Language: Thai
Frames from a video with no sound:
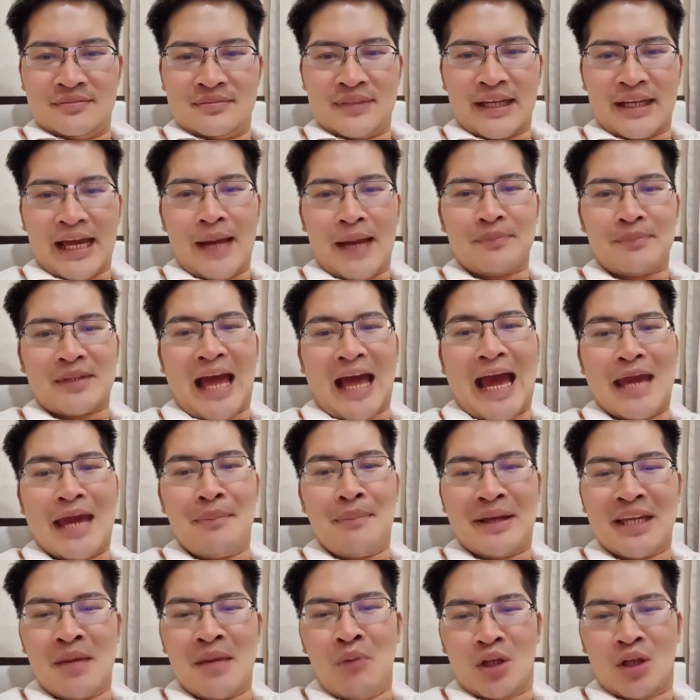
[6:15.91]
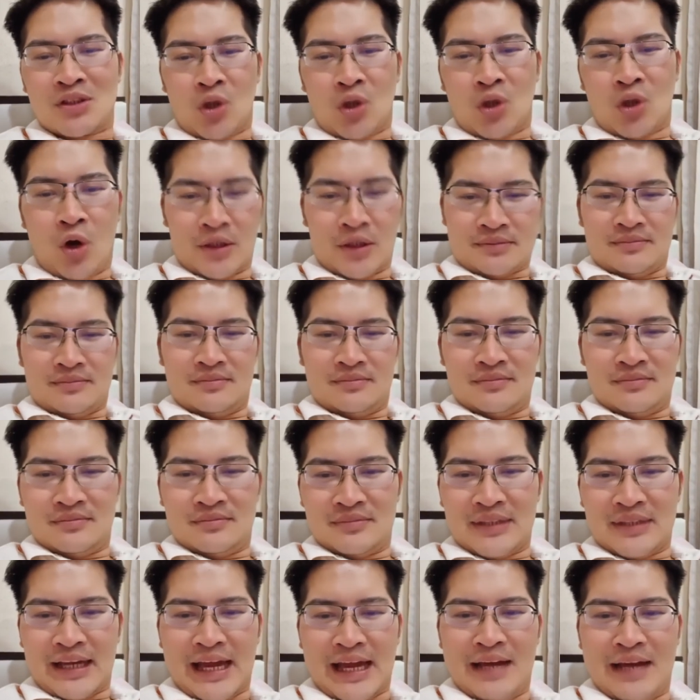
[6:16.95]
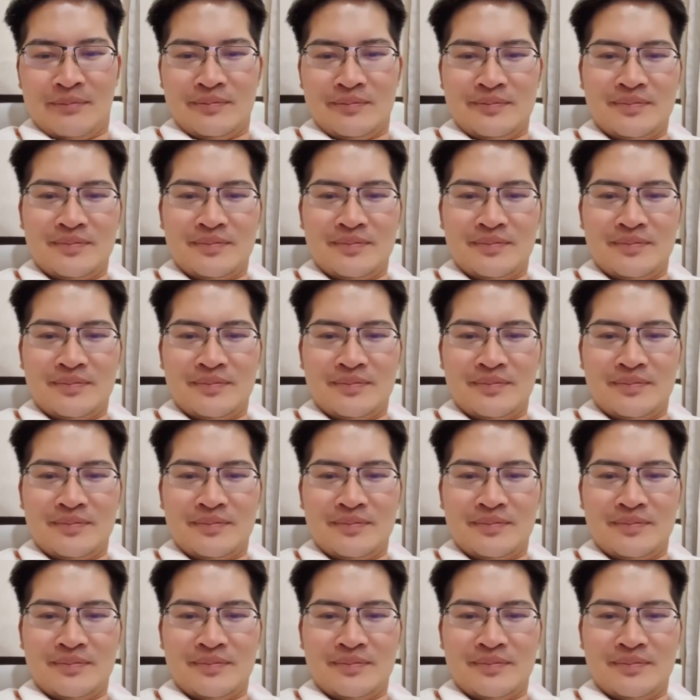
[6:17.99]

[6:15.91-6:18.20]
นะครับไถมันให้หมดตูดนะครับ